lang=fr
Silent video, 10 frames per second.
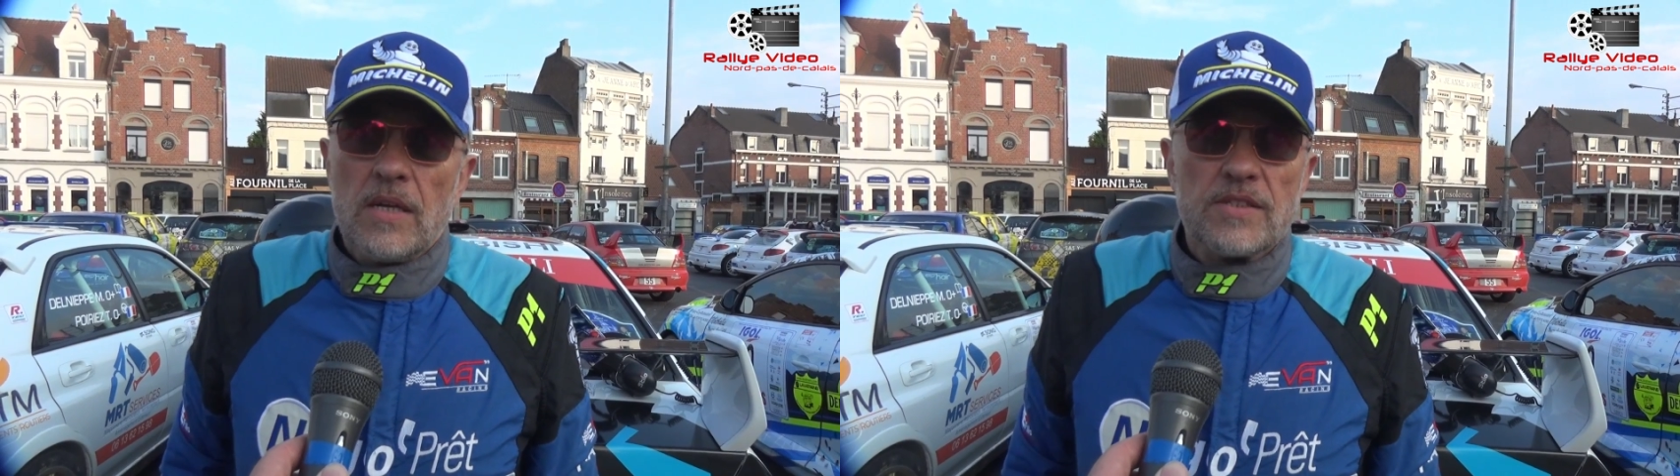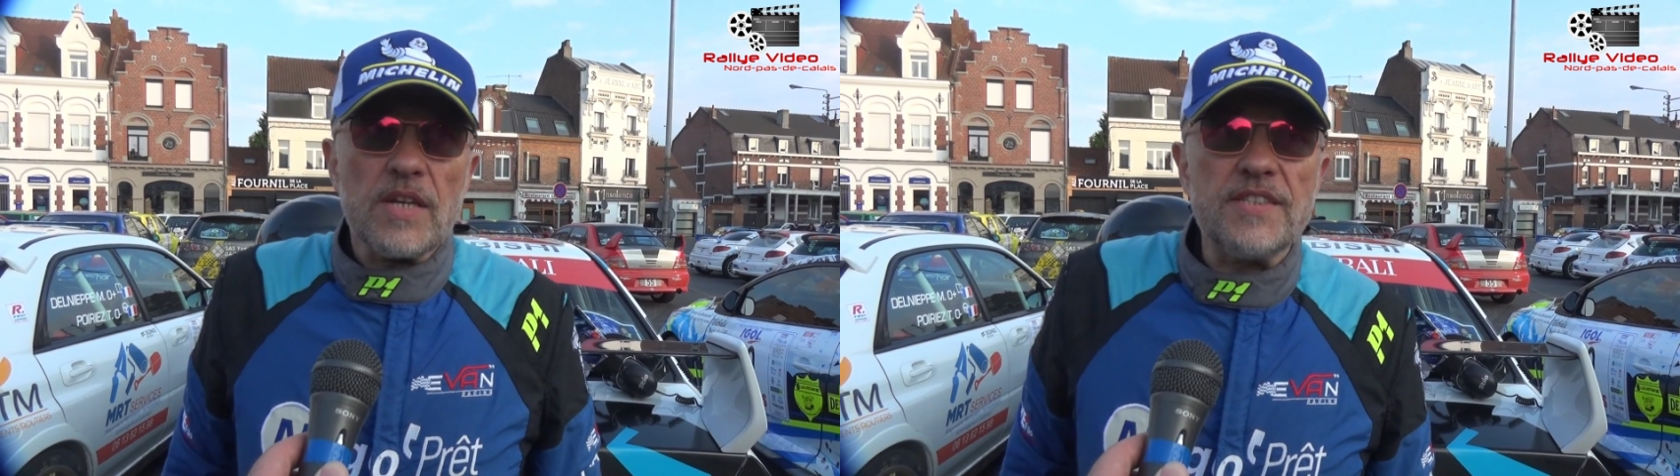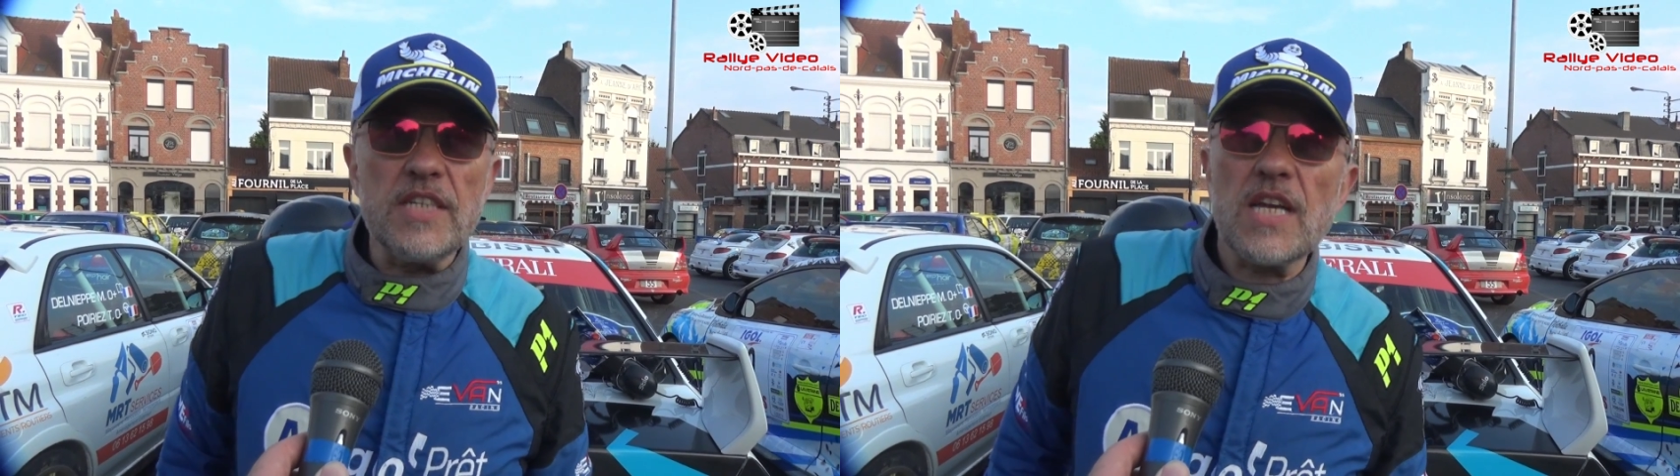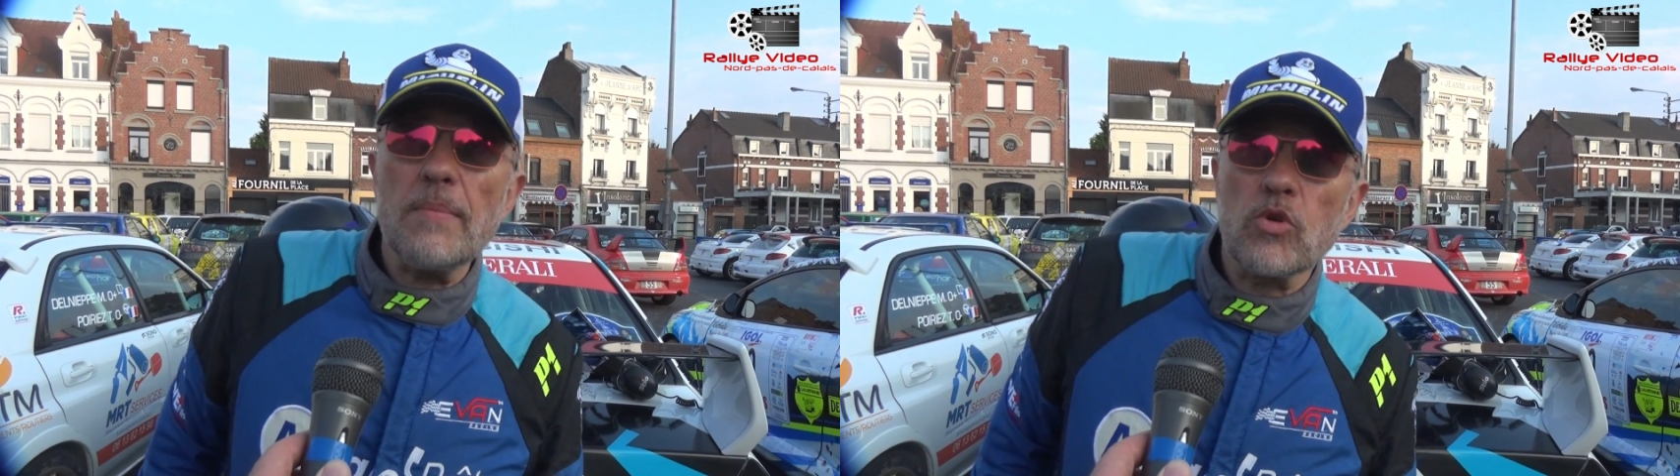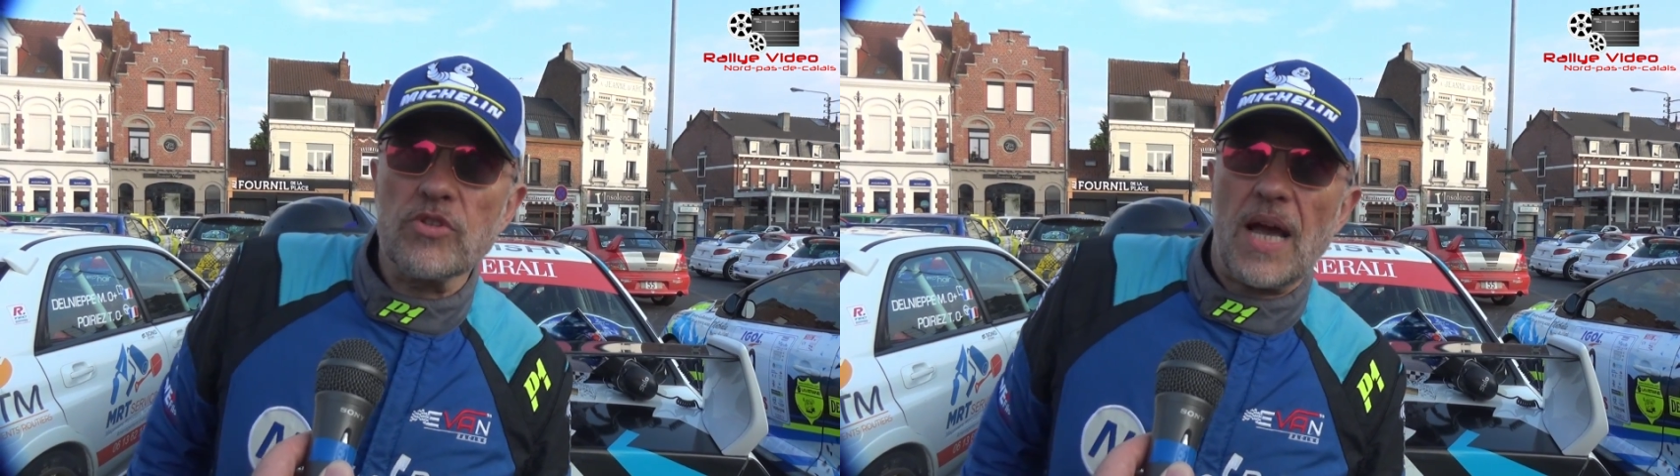C'est le
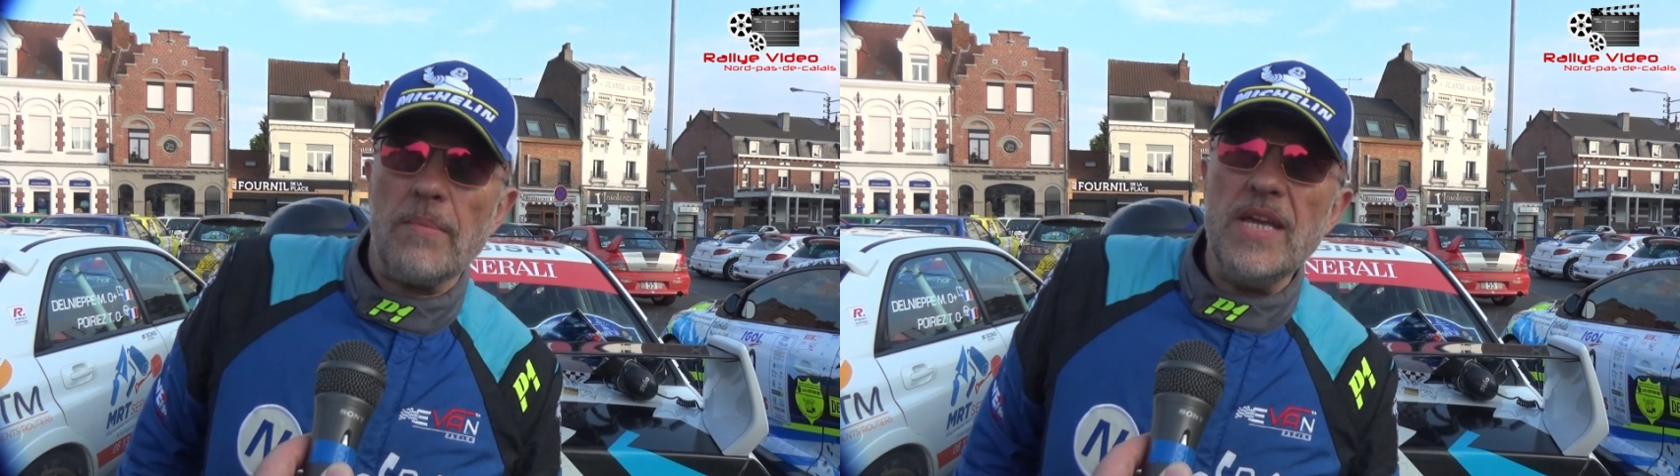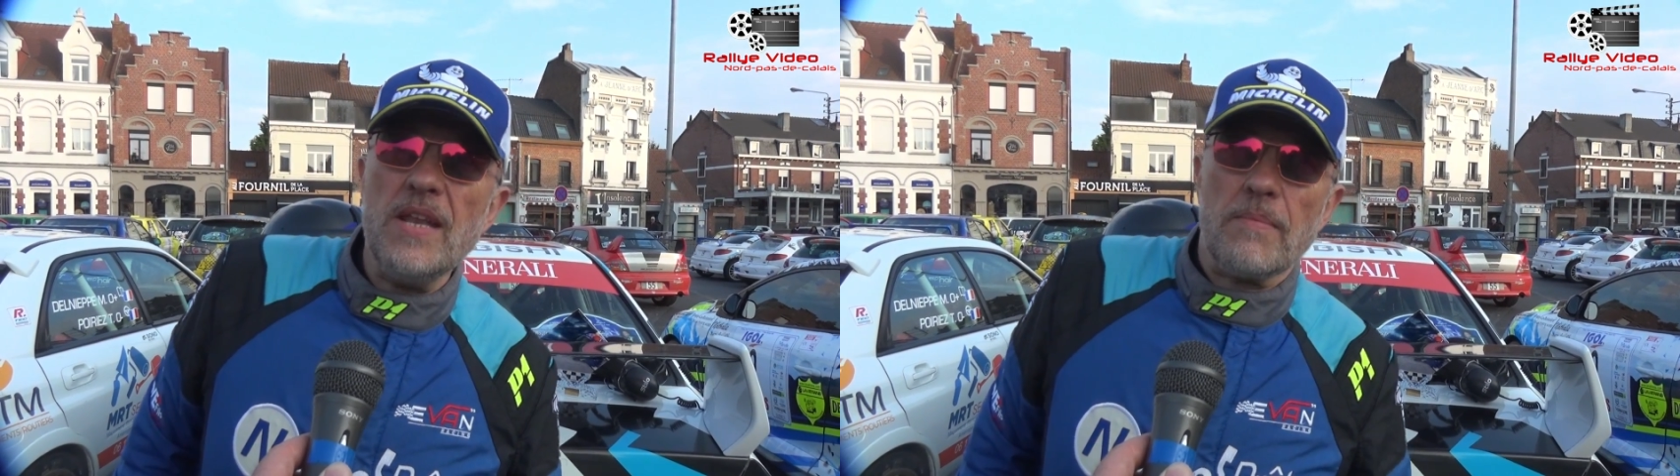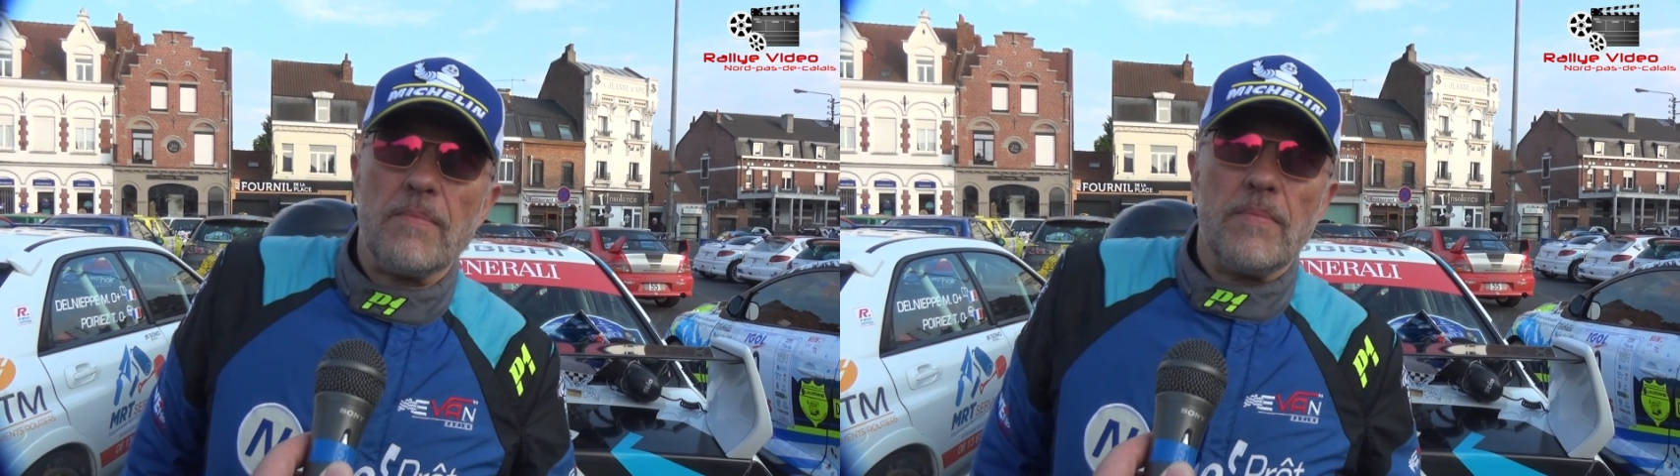sixième qu'on termine